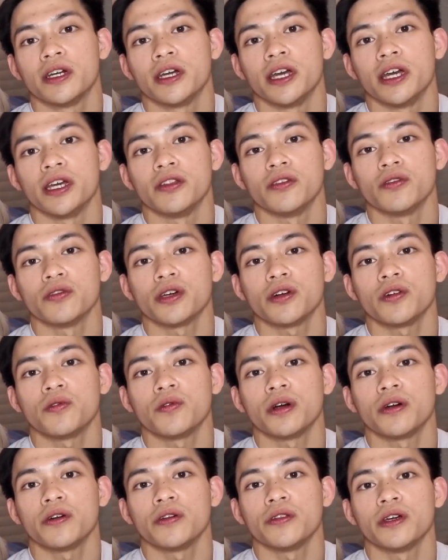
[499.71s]
And nung
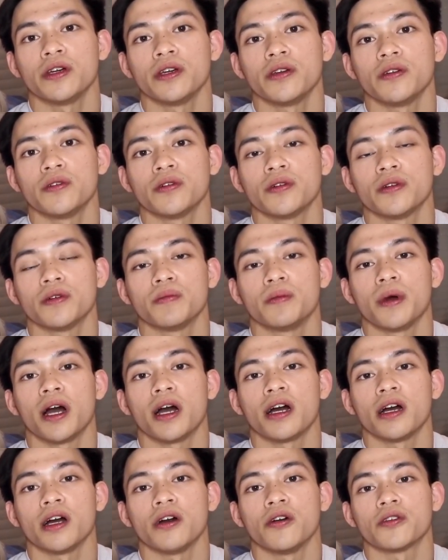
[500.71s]
nakuha ko na yung bank
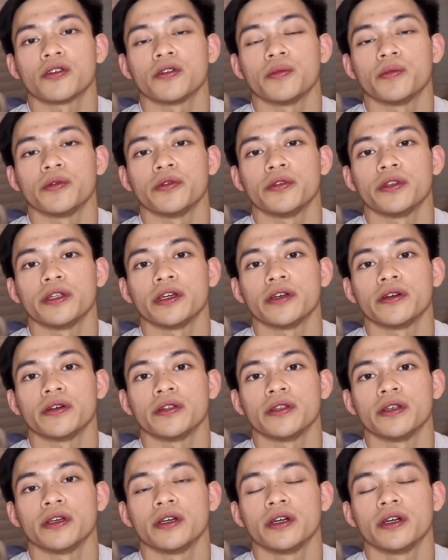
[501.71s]
account ko po na yon,